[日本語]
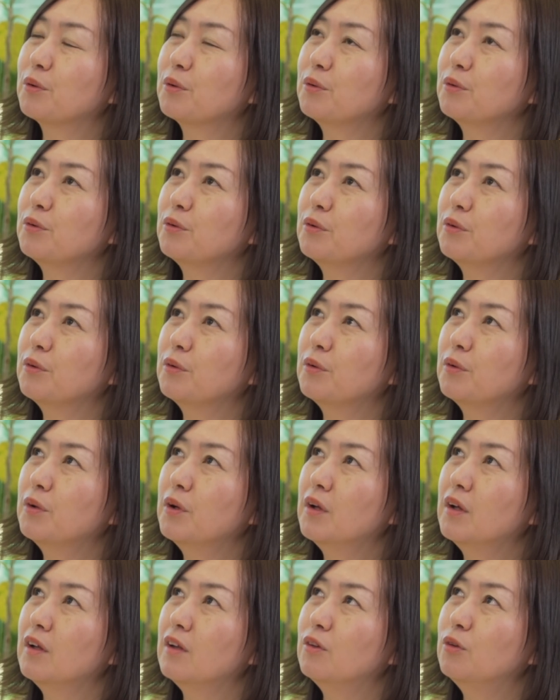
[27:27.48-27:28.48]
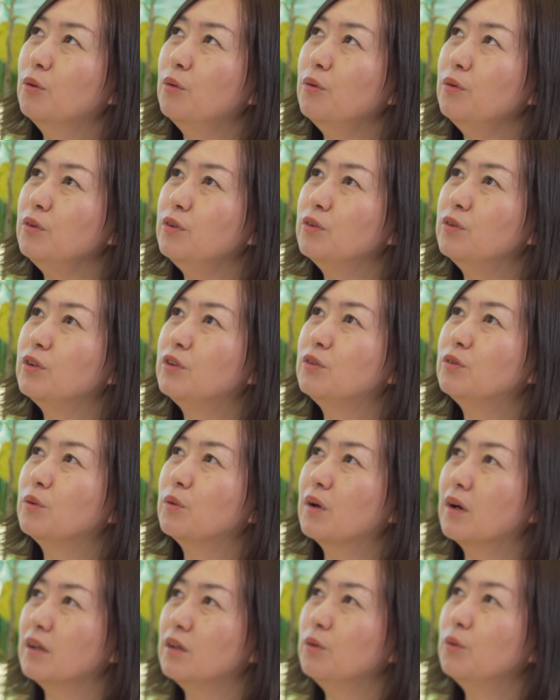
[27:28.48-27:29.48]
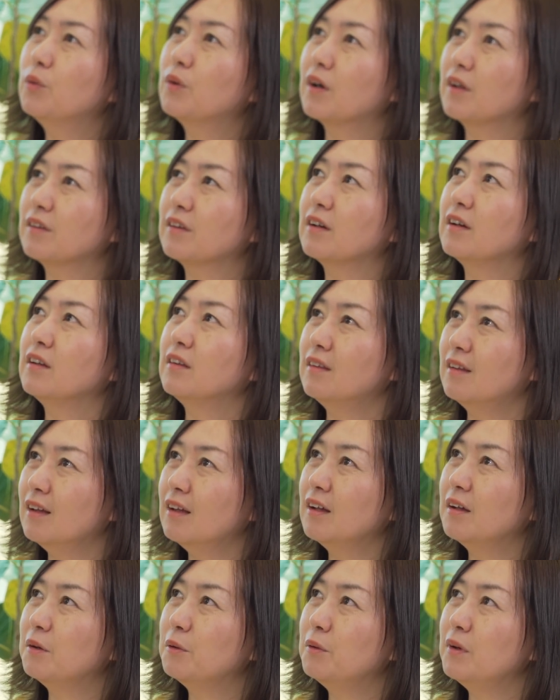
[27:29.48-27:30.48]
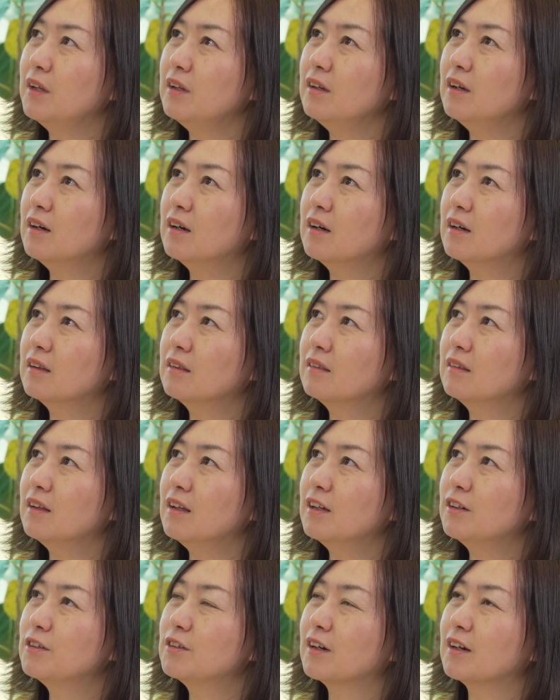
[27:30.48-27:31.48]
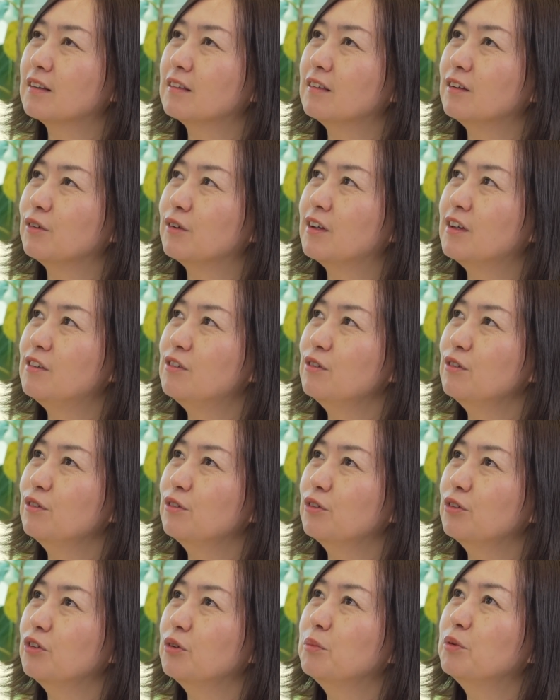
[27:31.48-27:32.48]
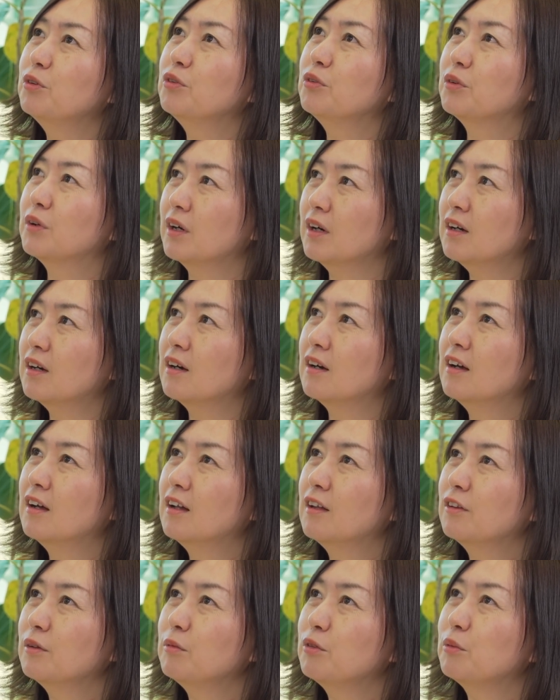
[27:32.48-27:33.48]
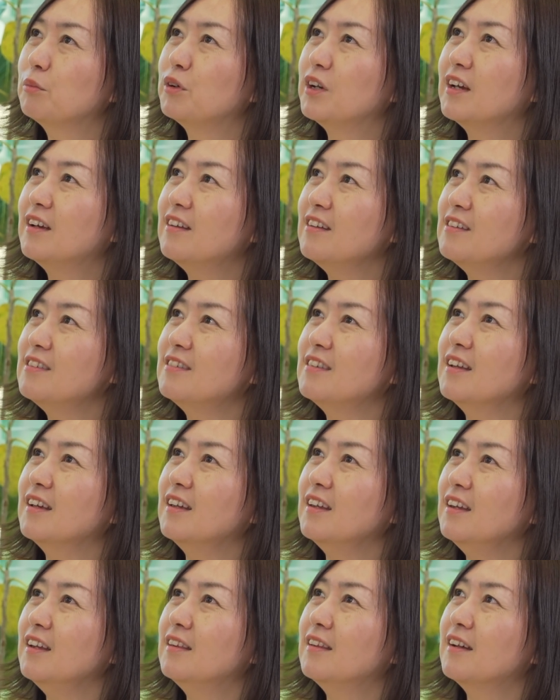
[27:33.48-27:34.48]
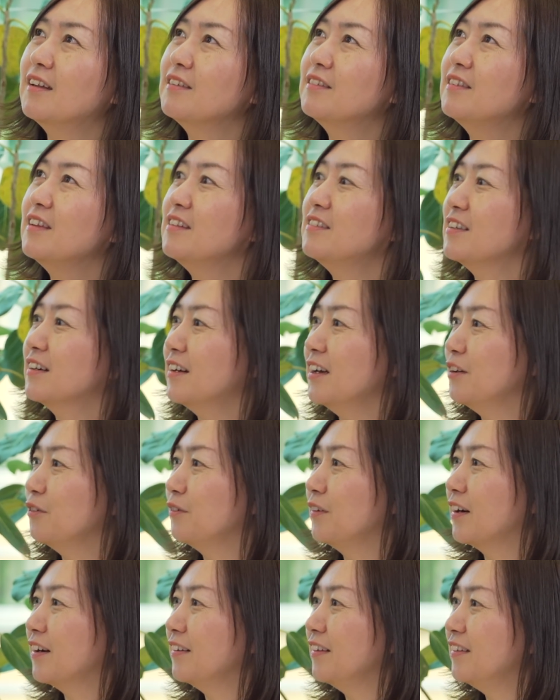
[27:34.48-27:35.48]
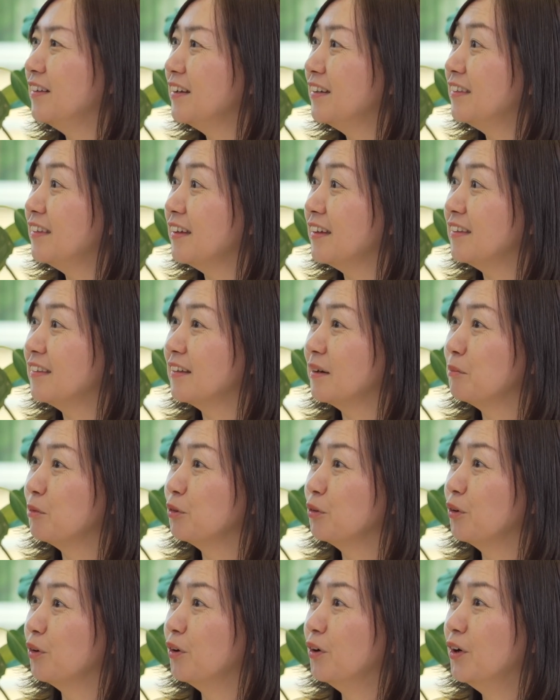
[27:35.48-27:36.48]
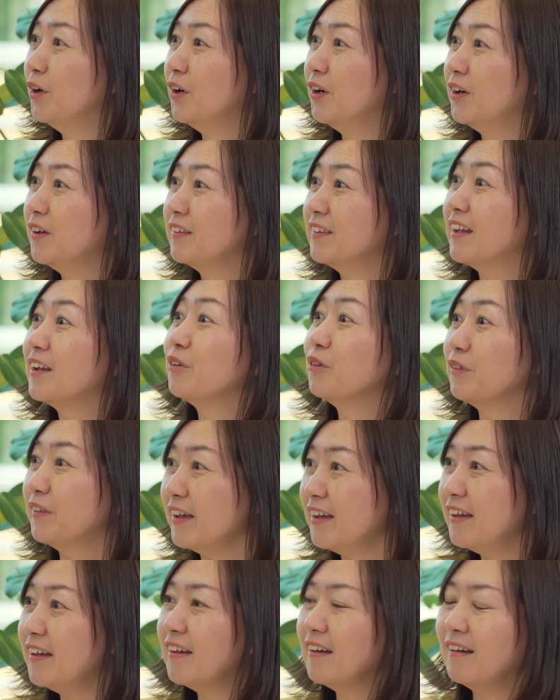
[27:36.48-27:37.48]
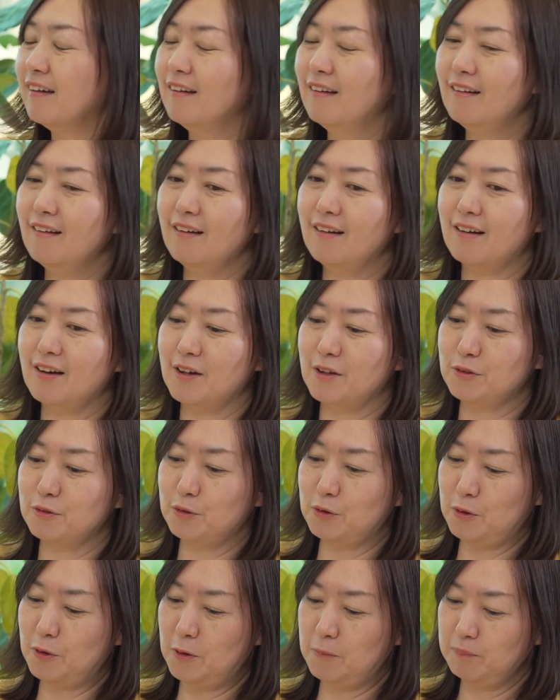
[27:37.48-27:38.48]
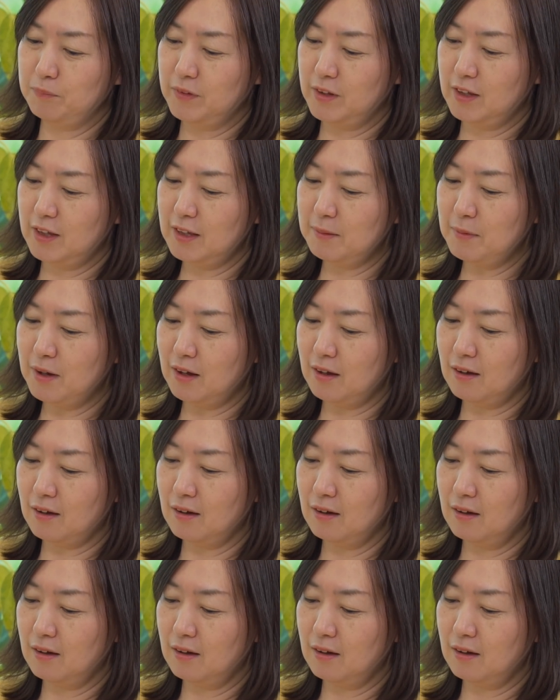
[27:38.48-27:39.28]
このどういう人が評価されて上に上がっていくかっていう基準そのものがそもそも歴史的に男性社会の中でできてきたものなので、うんはい、あの今